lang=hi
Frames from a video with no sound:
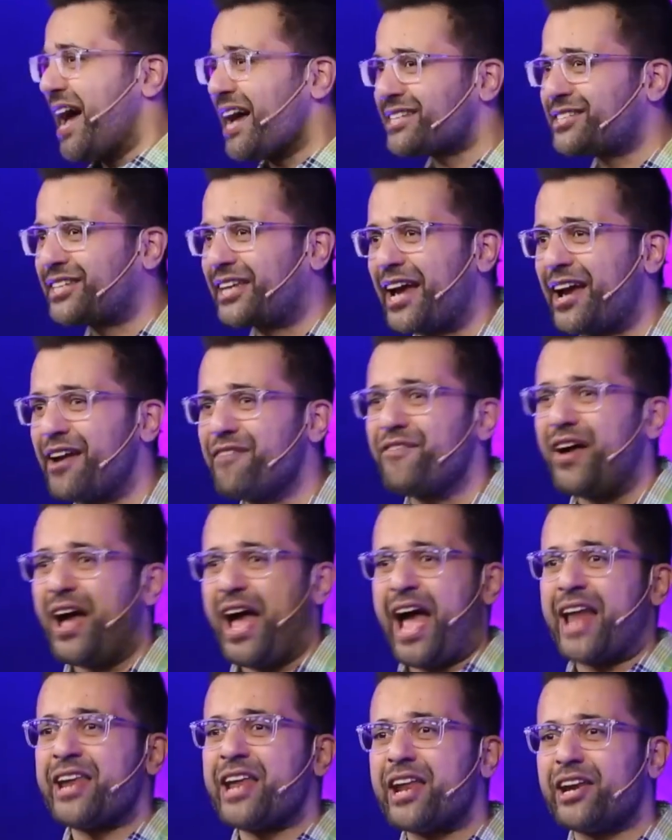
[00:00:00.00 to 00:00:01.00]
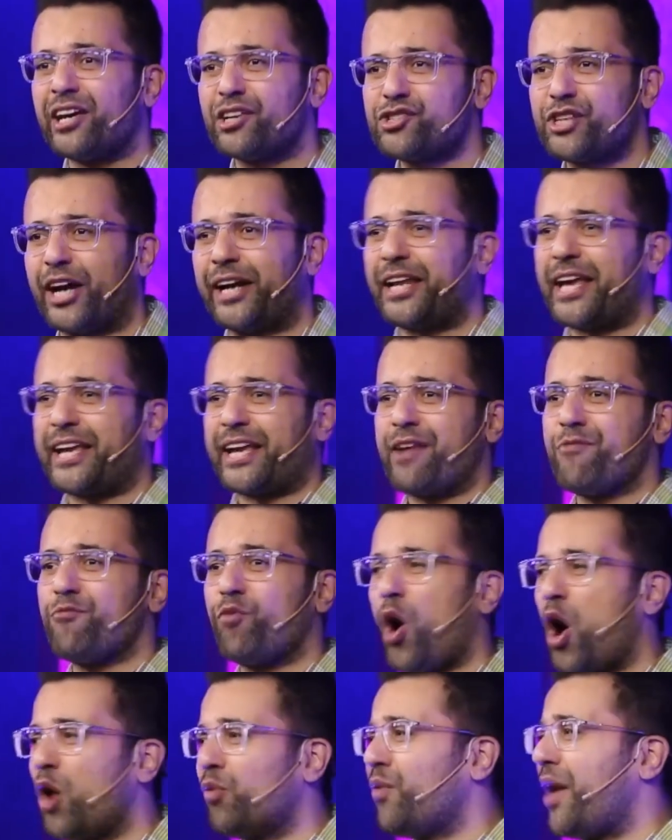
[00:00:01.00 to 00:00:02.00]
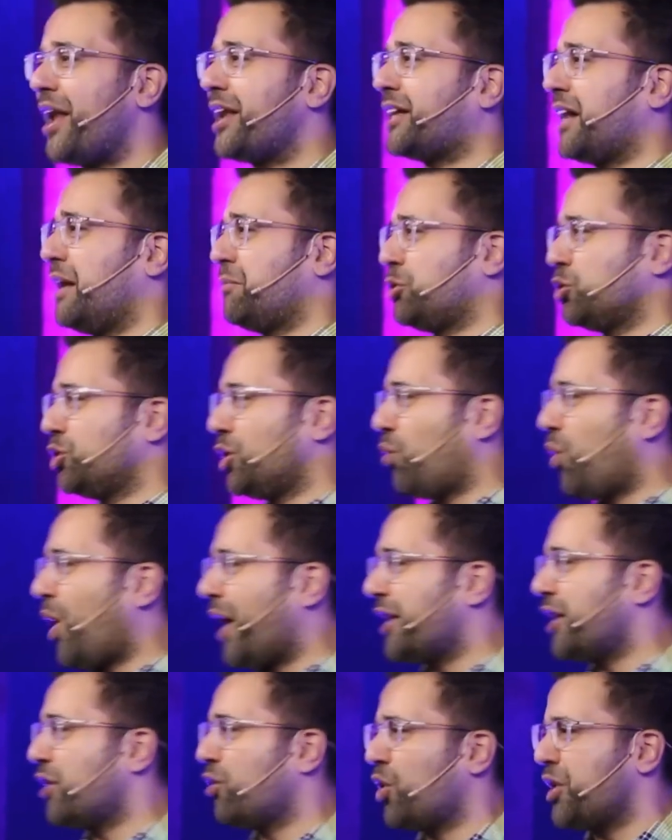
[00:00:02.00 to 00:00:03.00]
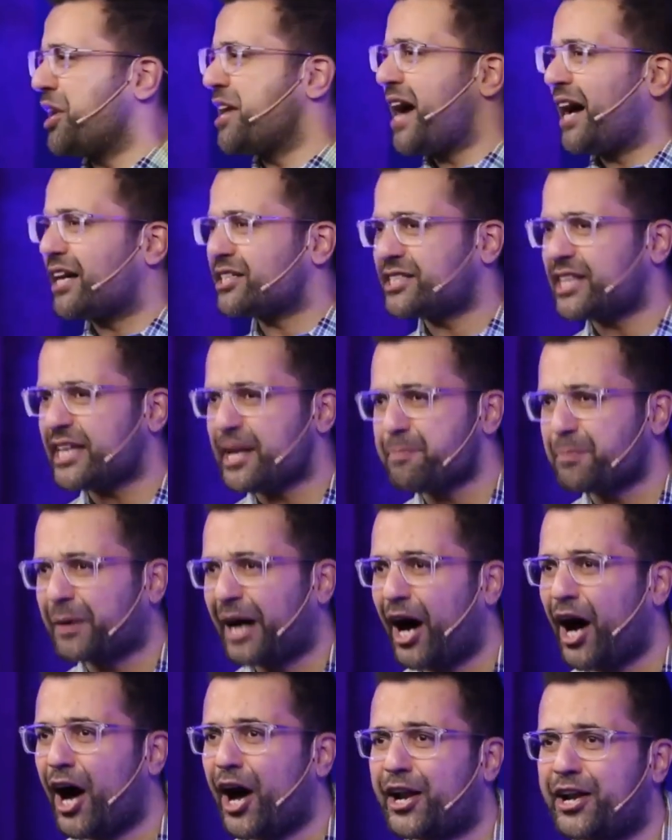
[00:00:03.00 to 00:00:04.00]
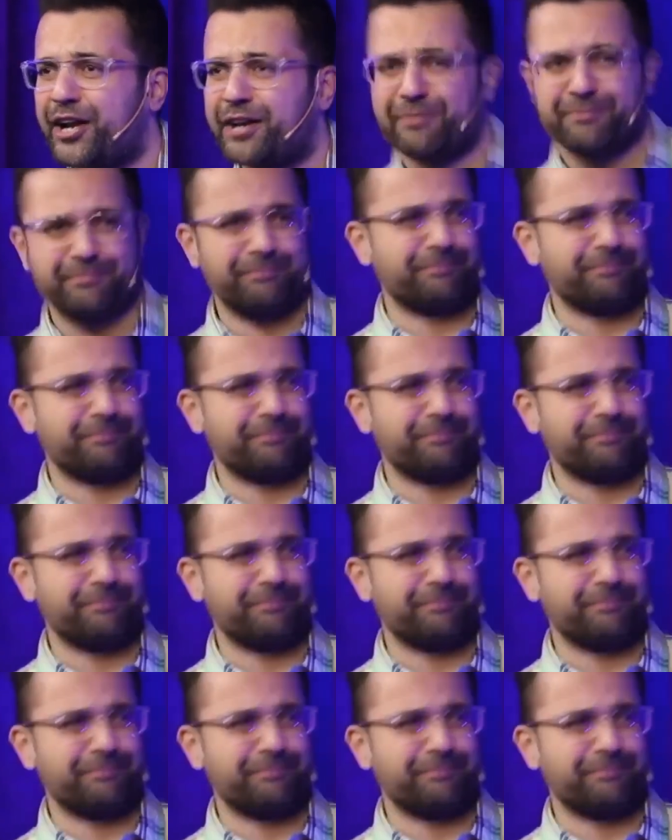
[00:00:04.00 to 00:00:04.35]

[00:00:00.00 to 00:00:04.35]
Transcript: लेट्स गिव एन एनर्जेटिक एंड वार्म वेलकम टू द वन एंड ओनली हसीब खान